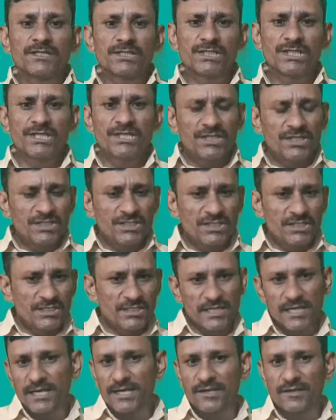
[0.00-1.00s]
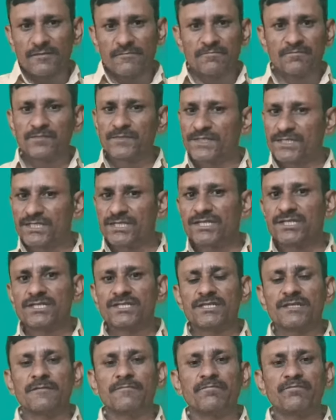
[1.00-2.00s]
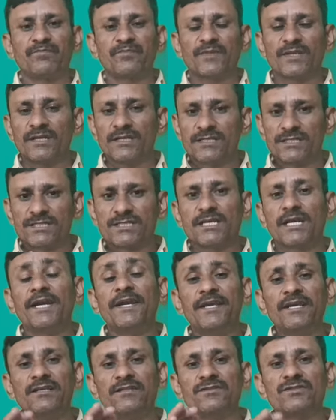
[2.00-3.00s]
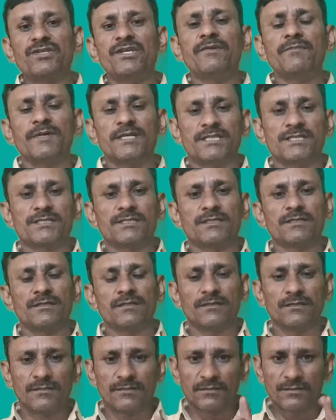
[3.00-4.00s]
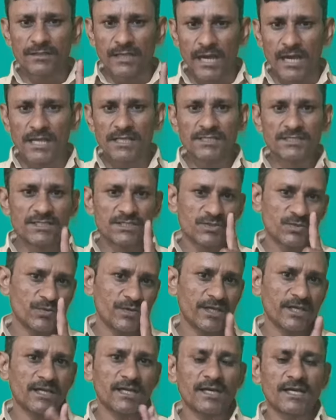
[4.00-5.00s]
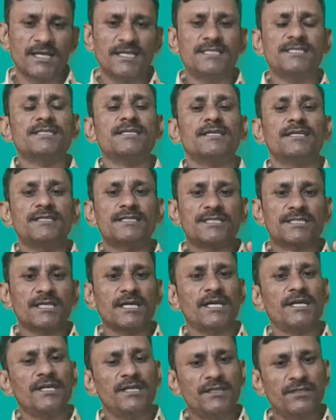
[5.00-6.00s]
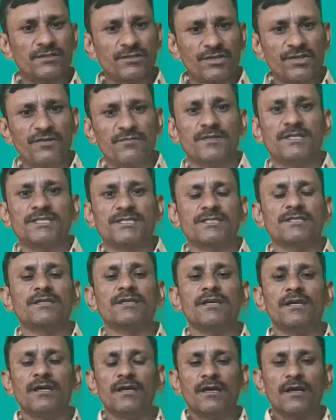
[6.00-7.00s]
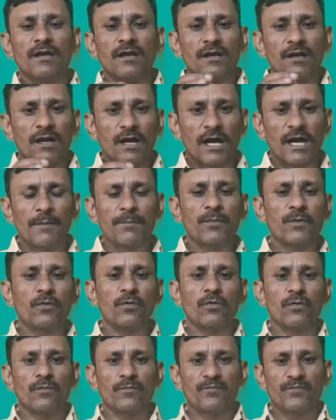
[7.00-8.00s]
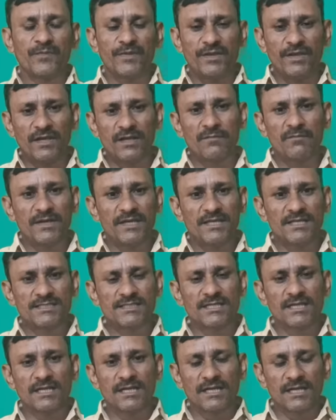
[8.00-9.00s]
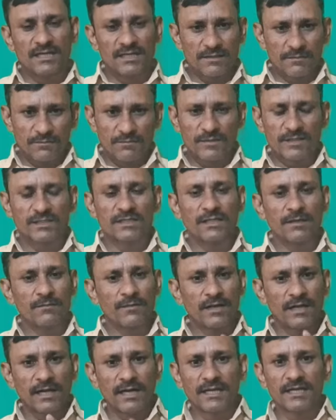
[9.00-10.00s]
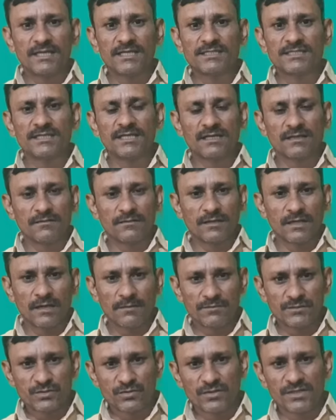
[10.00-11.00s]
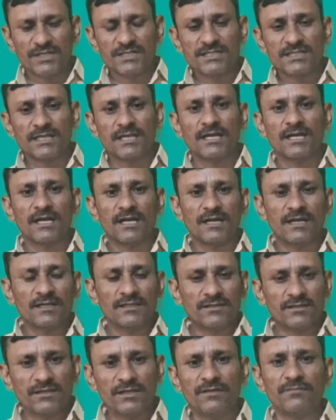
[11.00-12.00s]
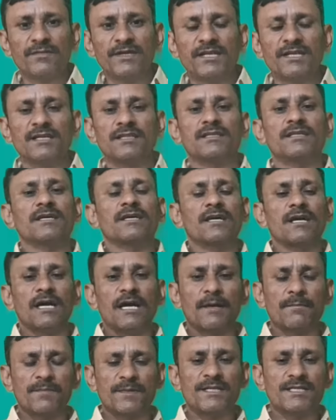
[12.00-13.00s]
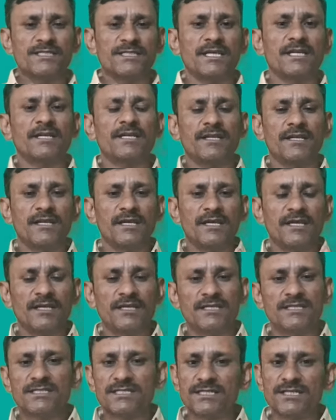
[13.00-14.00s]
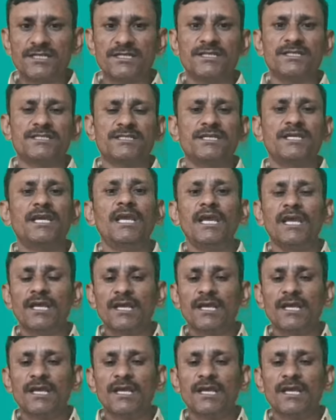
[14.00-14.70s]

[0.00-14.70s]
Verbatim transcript: सीटीसी सैलरी सीटीसी स्टार्टिंग थ्री मंथ्स ध्यान से सुनिएगा गाइस स्टार्टिंग थ्री मंथ्स आपको एक महीने से लगाकर मतलब आने से आप ज्वाइनिंग से लगाकर तीन महीने तक आपकी सैलरी रहेगी सीटीसी